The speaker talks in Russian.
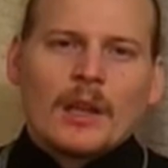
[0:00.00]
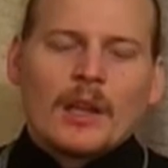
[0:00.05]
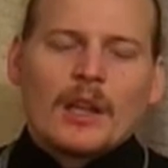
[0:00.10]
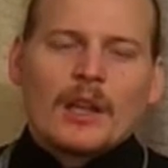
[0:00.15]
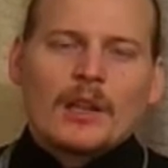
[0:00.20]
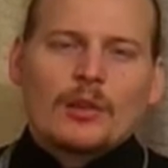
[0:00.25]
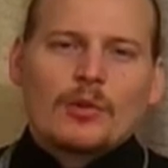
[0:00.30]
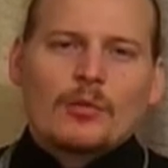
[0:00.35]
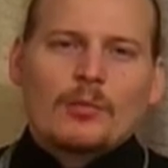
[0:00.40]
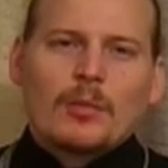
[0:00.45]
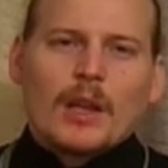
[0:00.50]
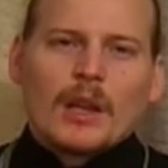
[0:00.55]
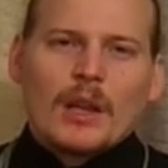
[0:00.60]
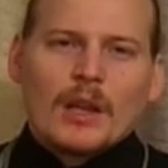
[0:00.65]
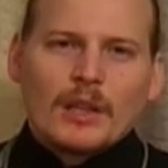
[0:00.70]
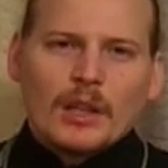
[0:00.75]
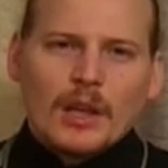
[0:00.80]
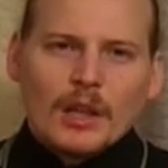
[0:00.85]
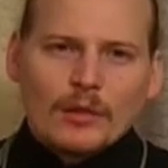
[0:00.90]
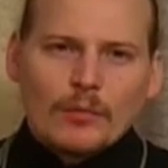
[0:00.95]
эту
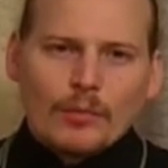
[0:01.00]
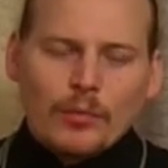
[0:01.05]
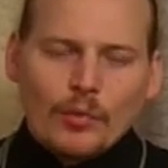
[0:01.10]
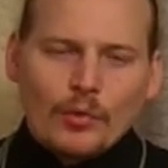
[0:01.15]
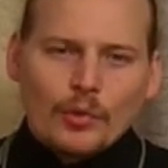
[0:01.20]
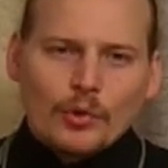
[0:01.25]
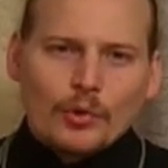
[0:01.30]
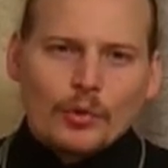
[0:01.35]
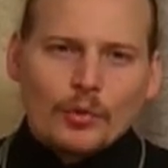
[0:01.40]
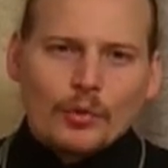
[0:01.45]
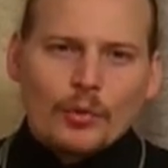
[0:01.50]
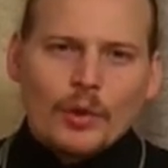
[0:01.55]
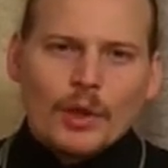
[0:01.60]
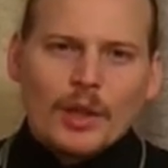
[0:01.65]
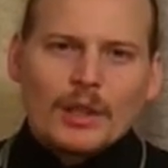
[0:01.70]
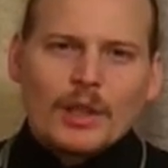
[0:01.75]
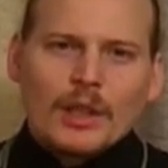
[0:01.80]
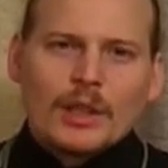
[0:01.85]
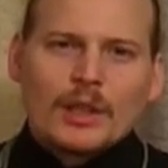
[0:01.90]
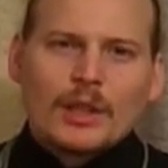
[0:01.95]
благодать Божию,
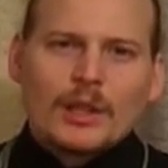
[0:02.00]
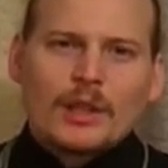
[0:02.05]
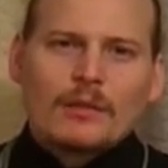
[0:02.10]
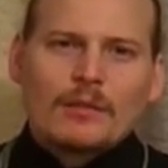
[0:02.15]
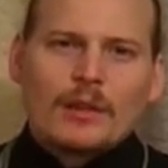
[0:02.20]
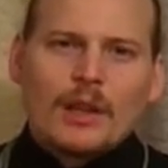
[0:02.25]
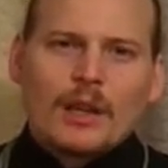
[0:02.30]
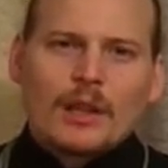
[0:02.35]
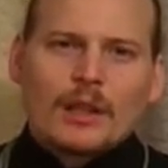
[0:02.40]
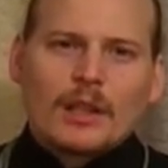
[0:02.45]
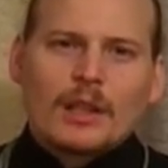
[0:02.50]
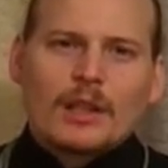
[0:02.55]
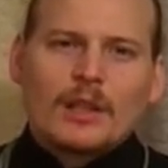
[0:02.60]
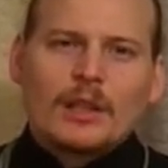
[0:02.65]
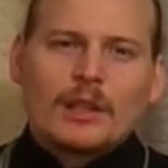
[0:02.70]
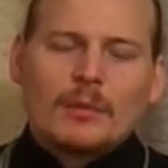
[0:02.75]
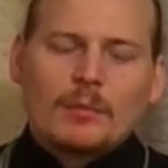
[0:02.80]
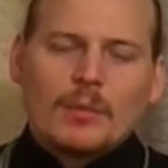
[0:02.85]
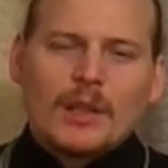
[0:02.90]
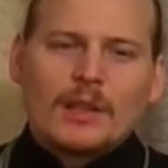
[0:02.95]
этот нетварный
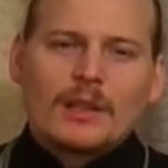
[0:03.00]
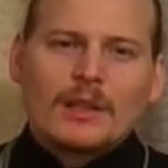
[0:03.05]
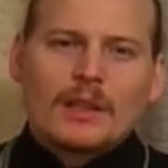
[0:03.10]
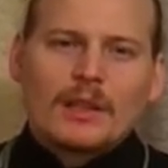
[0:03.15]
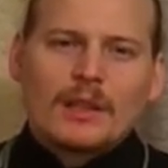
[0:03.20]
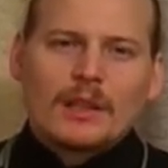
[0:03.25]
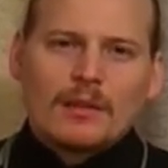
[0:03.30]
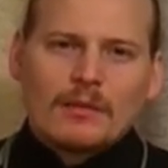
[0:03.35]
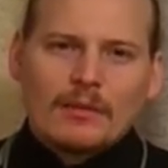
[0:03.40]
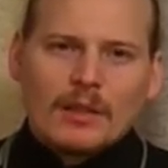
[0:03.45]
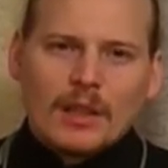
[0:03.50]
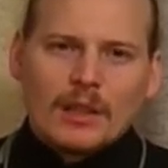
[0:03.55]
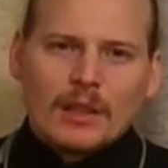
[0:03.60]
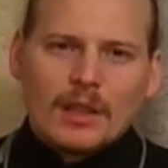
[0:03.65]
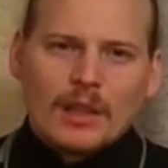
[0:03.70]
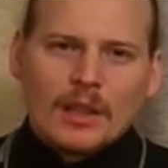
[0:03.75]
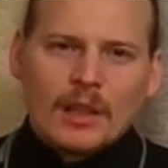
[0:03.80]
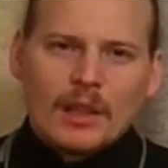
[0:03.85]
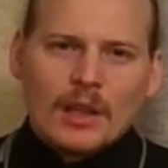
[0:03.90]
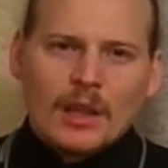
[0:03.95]
небесный свет –